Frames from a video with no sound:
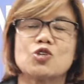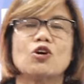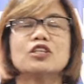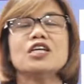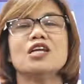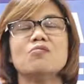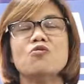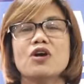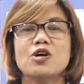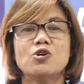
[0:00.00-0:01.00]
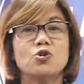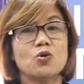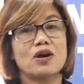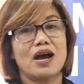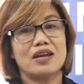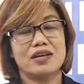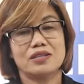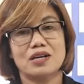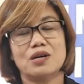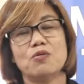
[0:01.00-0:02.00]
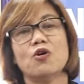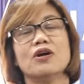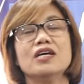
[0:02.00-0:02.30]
So, tinan mo ngayon yung calendar mo.